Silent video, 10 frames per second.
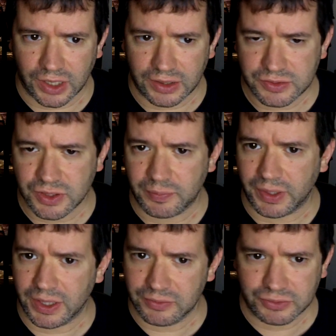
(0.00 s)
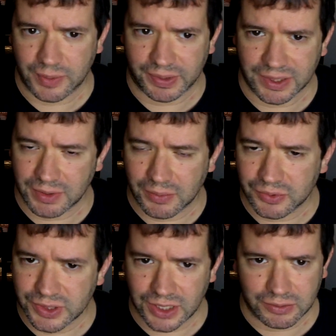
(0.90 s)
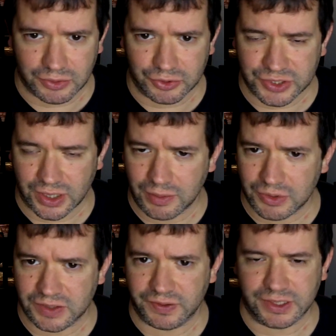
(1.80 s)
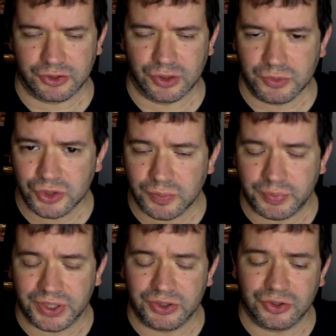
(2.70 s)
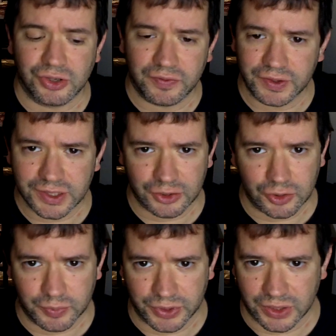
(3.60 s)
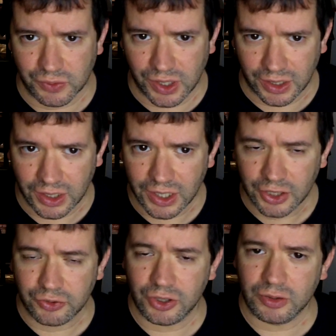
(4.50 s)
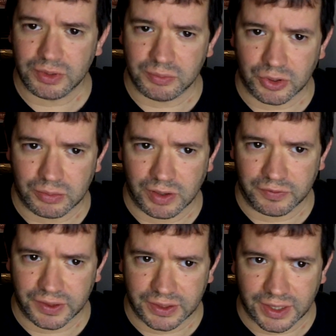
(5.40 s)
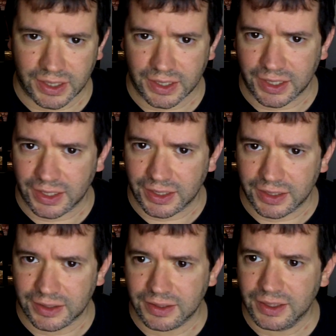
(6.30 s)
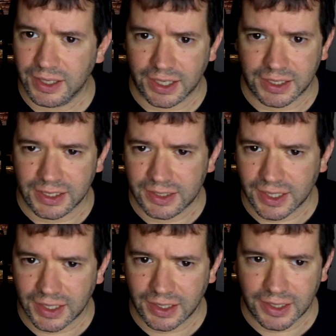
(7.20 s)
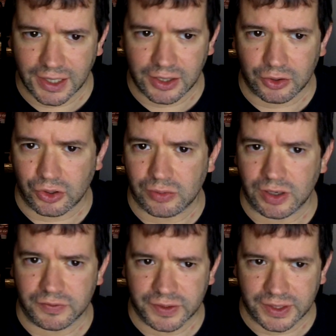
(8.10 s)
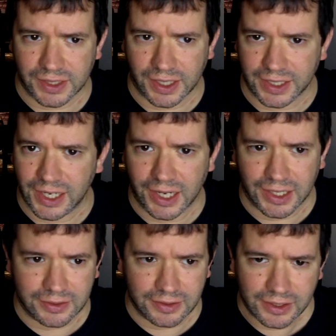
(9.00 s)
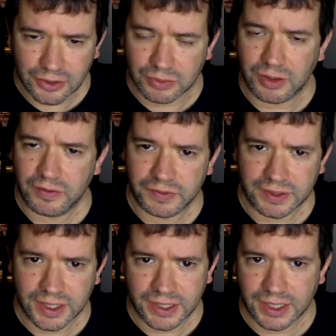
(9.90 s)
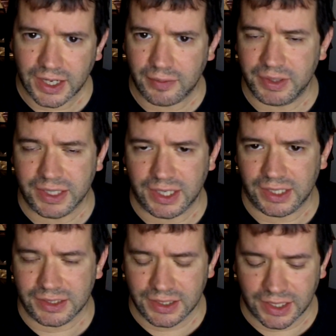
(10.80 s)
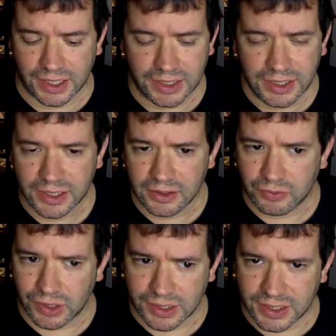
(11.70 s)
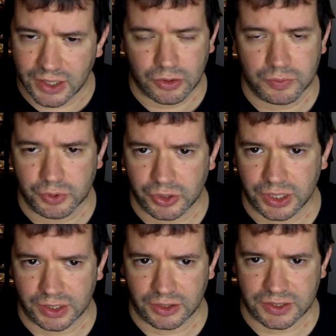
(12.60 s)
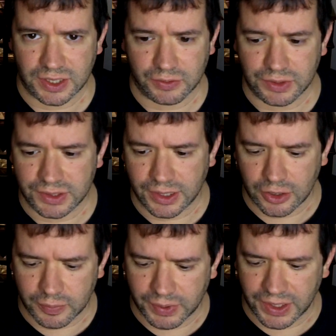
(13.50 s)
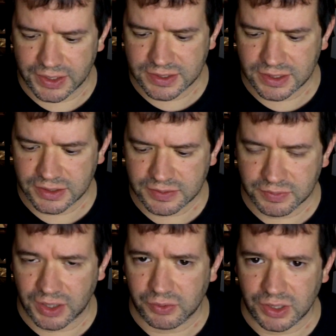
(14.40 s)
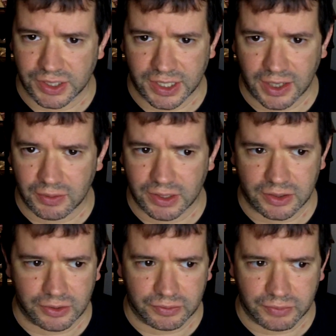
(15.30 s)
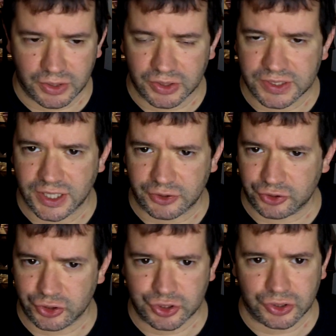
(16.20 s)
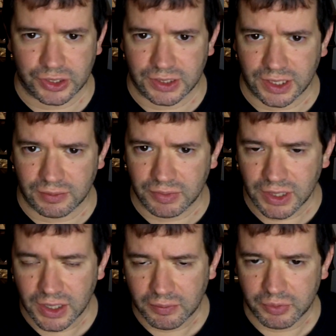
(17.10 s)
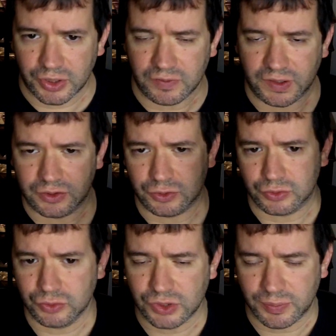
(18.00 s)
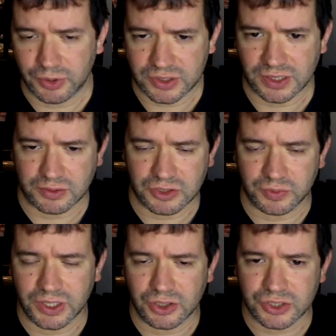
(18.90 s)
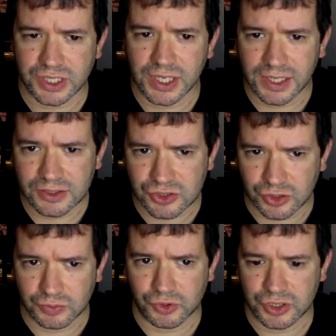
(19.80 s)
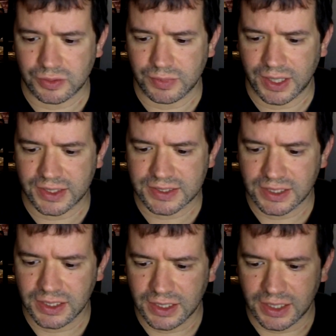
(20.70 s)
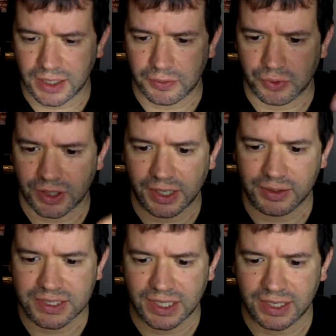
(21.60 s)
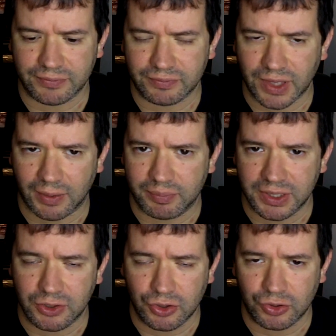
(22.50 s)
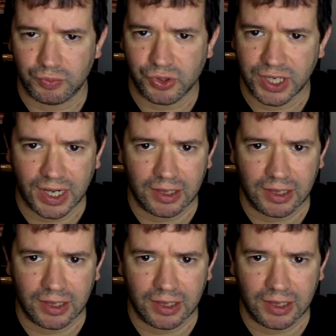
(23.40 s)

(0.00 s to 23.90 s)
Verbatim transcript: es una, una, pandemia mundial, como todos sabemos, afecta a todo el mundo, pero no afecta a todos por igual. No es lo mismo como afecta en, en Italia o como afecta en Islandia o como va a afectar a América Latina. Cualquiera con un poco de criterio se da cuenta que los países más vulnerables, con menos desarrollo, que tienen peor infraestructura, peor servicios médicos, son mucho más eh, vulnerables a, picos muy